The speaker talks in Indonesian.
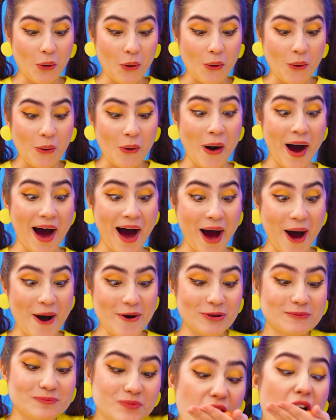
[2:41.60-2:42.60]
Aku bisa
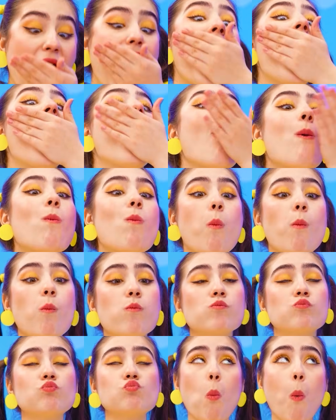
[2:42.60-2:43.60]
mengunyah sebanyak yang aku
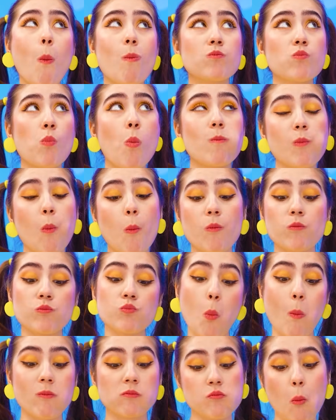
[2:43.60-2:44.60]
mau.
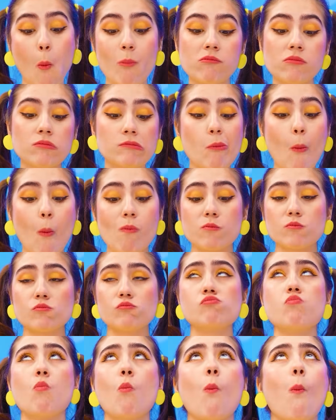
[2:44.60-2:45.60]
Dan membuat gelembung
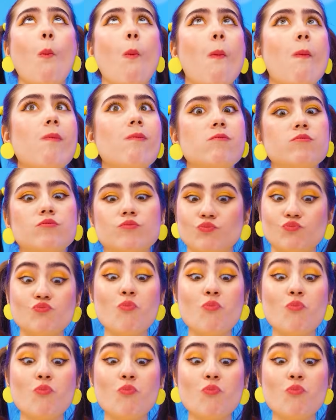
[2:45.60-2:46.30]
besar yang luar